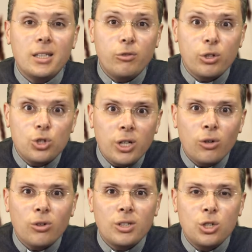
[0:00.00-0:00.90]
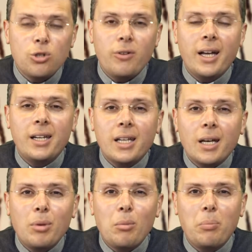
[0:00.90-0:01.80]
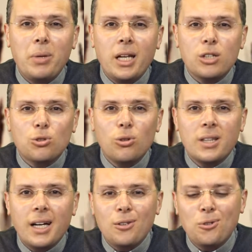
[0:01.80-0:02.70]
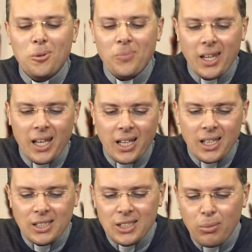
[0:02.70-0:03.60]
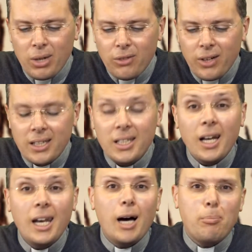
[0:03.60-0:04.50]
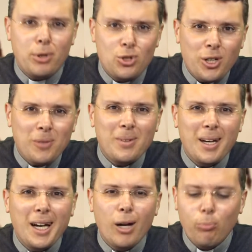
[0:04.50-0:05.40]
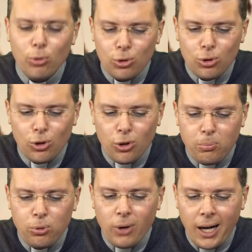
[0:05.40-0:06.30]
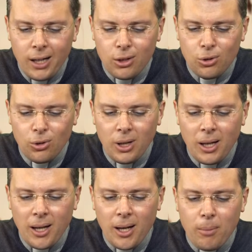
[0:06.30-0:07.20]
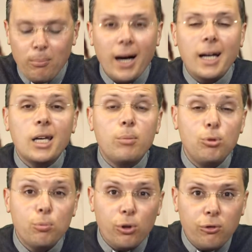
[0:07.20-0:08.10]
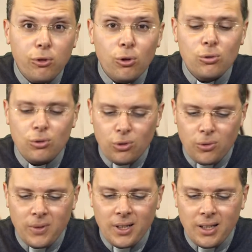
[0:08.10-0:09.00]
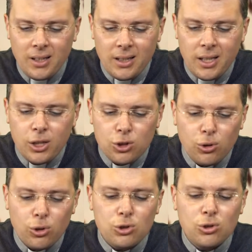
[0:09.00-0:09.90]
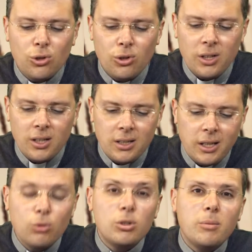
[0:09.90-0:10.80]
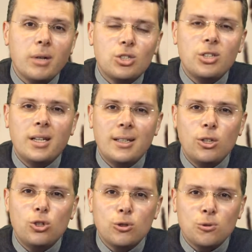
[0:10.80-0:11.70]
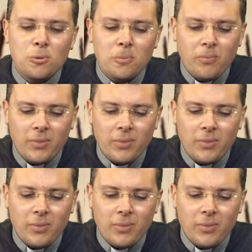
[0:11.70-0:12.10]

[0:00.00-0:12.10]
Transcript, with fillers: del Vangelo di Giovanni che abbiamo appena ascoltato siamo arrivati all'apice, eh, al punto più alto ma anche più profondo del discorso dell'ultima cena di Gesù.